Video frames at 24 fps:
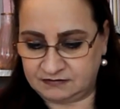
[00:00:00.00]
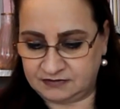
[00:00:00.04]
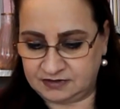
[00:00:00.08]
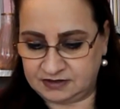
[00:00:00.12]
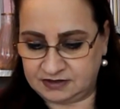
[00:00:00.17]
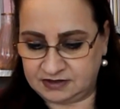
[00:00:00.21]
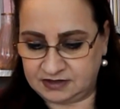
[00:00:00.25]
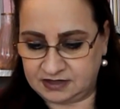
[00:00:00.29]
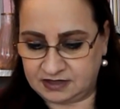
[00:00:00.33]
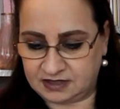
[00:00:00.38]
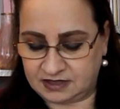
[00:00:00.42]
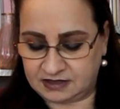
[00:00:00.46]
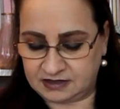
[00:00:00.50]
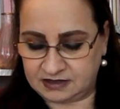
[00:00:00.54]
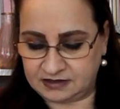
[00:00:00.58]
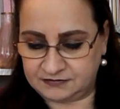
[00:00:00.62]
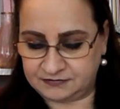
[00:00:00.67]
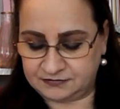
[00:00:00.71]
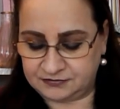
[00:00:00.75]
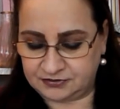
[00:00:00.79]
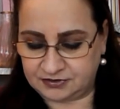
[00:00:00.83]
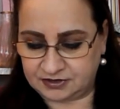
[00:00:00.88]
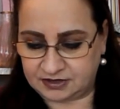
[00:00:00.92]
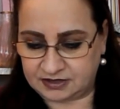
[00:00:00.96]
Wenn ihr alle
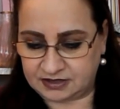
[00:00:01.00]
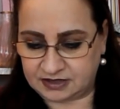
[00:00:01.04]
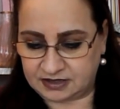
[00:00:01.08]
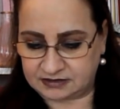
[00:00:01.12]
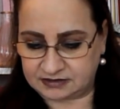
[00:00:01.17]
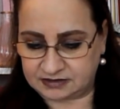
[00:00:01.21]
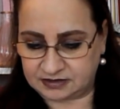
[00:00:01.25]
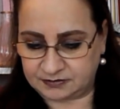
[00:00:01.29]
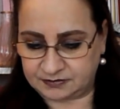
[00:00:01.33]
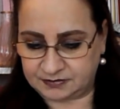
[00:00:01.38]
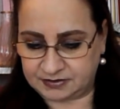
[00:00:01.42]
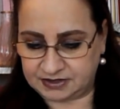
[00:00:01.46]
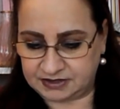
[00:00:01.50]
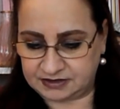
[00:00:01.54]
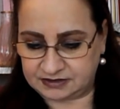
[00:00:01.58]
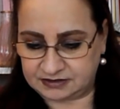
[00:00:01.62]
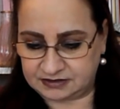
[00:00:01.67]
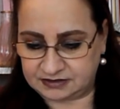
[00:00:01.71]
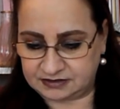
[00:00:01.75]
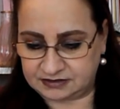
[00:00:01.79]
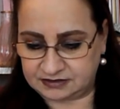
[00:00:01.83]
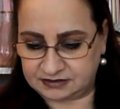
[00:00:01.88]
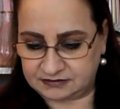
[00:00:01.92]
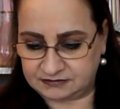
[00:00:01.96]
füreinander
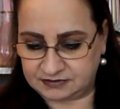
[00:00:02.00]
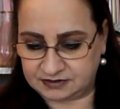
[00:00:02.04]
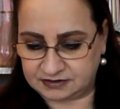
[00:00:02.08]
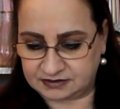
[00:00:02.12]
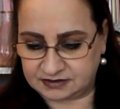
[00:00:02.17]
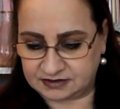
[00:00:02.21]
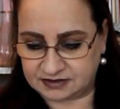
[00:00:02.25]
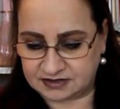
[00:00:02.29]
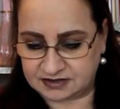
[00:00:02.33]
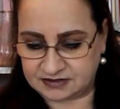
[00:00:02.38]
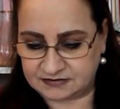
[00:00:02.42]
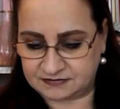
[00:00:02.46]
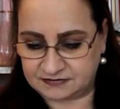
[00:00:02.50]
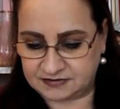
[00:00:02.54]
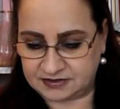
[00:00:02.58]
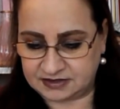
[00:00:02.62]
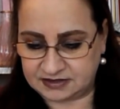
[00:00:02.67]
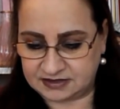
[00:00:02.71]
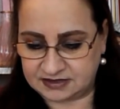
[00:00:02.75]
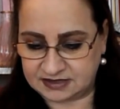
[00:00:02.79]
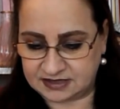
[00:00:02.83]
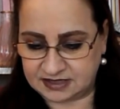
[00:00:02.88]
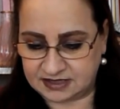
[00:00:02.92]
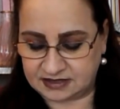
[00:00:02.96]
betet, wird das
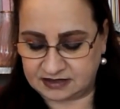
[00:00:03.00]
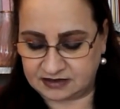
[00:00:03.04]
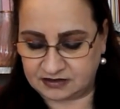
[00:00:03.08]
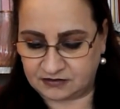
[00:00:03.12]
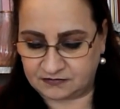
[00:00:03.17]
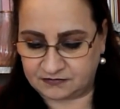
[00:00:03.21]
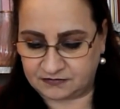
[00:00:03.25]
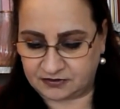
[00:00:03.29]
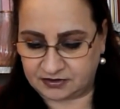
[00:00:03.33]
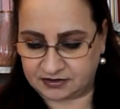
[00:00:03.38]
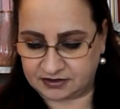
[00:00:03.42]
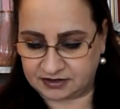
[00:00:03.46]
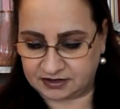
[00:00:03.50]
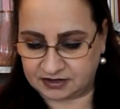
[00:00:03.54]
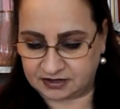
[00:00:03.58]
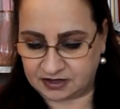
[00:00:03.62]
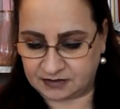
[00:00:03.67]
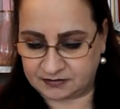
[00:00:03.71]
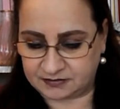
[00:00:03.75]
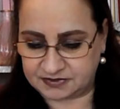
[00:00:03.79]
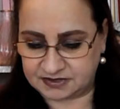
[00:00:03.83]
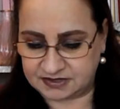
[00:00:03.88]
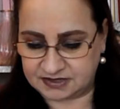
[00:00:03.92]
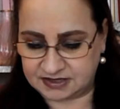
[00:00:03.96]
viel Segen auf euch
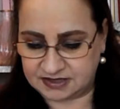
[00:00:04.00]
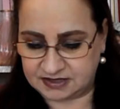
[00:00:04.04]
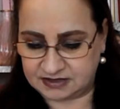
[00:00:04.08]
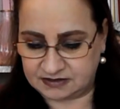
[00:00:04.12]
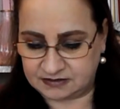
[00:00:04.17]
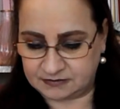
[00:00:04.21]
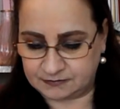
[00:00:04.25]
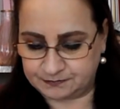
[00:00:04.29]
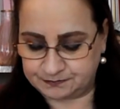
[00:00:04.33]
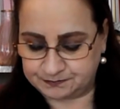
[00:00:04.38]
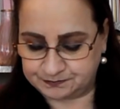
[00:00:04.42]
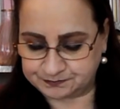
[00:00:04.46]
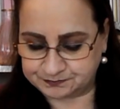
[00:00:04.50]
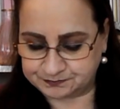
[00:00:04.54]
herabziehen.